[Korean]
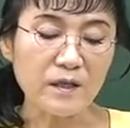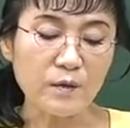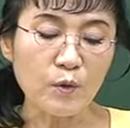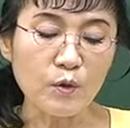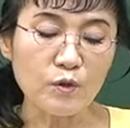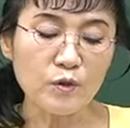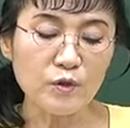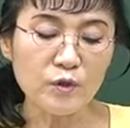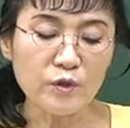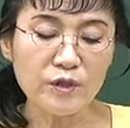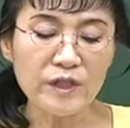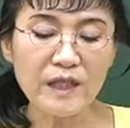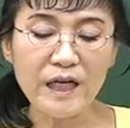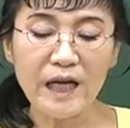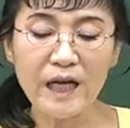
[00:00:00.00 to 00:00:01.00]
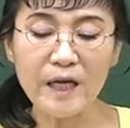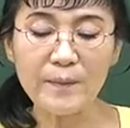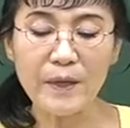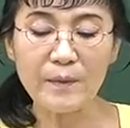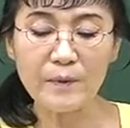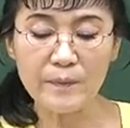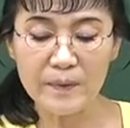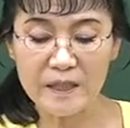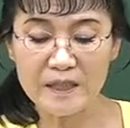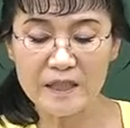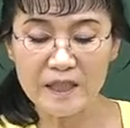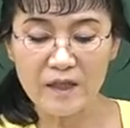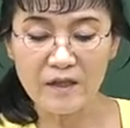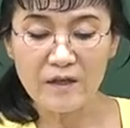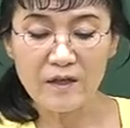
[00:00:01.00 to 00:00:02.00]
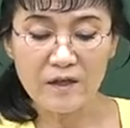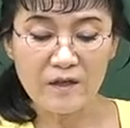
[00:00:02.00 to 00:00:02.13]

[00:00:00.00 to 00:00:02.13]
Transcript: 곤충의 가해 방법이 있지요.